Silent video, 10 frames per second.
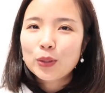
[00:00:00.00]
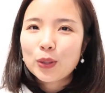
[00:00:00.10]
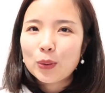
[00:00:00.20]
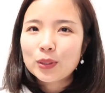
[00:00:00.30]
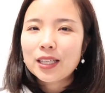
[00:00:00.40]

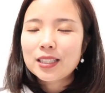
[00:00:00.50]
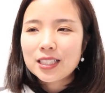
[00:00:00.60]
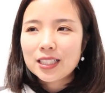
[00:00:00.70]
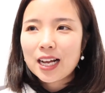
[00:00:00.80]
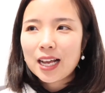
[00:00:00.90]
淘汰的
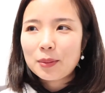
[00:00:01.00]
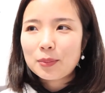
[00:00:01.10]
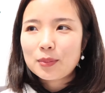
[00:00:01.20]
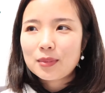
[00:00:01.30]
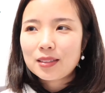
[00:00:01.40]
这个还
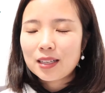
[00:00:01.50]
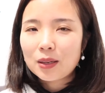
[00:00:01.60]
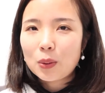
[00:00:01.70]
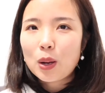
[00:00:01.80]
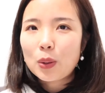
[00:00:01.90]

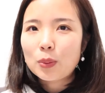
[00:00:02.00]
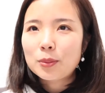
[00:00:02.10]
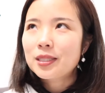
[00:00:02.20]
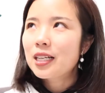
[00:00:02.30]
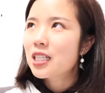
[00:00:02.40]
很快。我
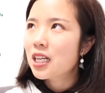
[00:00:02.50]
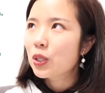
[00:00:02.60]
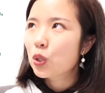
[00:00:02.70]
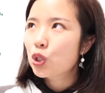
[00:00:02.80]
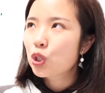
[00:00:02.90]
们家枕
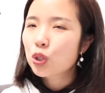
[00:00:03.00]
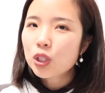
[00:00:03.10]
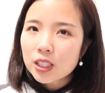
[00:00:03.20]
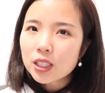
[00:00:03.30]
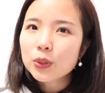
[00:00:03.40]
头是
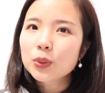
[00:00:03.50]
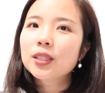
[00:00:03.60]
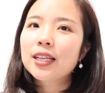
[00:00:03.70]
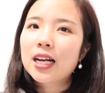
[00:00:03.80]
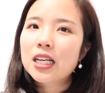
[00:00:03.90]
客用
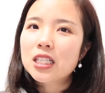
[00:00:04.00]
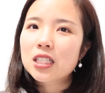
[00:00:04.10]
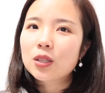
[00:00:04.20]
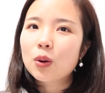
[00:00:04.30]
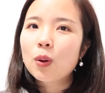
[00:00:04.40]
的两个
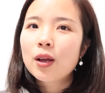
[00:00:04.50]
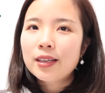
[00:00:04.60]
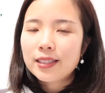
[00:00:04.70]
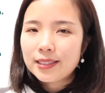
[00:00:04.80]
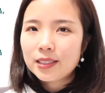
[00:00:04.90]
枕头，
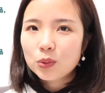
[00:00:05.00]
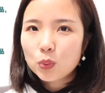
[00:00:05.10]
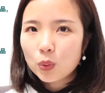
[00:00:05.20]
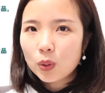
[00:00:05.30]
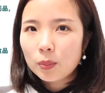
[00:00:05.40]
以及
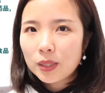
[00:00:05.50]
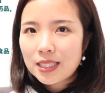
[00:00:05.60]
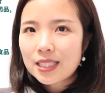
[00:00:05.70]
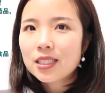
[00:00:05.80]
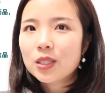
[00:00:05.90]
我们
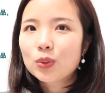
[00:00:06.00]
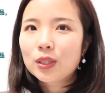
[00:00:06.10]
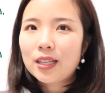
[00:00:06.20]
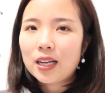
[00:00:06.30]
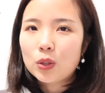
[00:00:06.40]
自己用
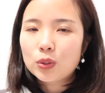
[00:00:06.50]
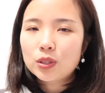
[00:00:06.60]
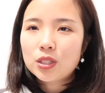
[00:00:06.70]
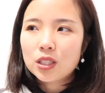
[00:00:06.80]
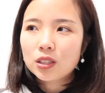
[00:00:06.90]
的两个
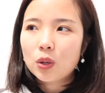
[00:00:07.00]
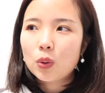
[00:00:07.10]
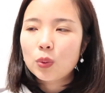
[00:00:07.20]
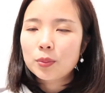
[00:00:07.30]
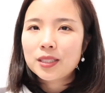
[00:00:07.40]
枕
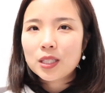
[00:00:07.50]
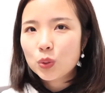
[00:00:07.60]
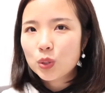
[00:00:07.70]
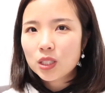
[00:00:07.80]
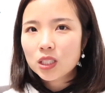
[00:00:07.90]
头。我们家
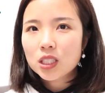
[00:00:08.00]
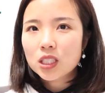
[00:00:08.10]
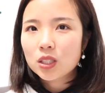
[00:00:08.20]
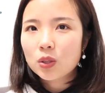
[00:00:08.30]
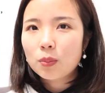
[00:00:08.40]
就四个
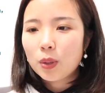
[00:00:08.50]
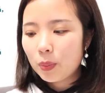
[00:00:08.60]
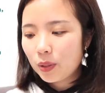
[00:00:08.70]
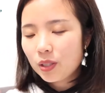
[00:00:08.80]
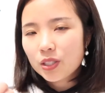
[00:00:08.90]
枕头，宝
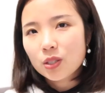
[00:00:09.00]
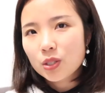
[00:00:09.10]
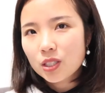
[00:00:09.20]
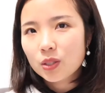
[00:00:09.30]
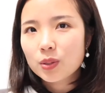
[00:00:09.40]
宝的小
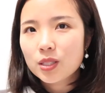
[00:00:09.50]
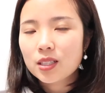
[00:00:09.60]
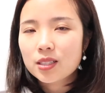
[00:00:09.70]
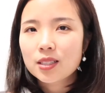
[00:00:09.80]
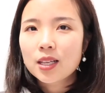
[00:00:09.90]
枕头这
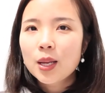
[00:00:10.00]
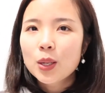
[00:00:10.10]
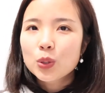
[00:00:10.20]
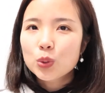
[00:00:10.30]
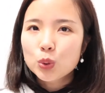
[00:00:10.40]
样子，
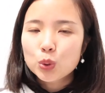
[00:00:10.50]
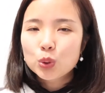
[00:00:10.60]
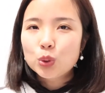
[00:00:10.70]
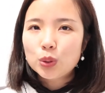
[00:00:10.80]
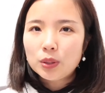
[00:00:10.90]
就
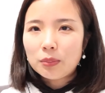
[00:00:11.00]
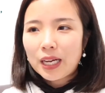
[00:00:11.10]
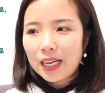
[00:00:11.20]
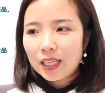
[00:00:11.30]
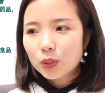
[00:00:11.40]
是
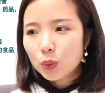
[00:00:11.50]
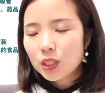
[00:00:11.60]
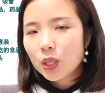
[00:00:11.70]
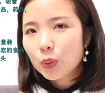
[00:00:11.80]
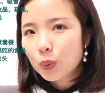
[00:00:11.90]
买了多
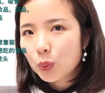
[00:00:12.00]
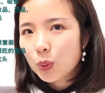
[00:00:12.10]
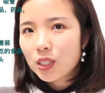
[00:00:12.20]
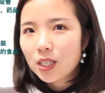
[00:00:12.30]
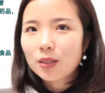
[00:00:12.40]
少用
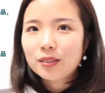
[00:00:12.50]
多少。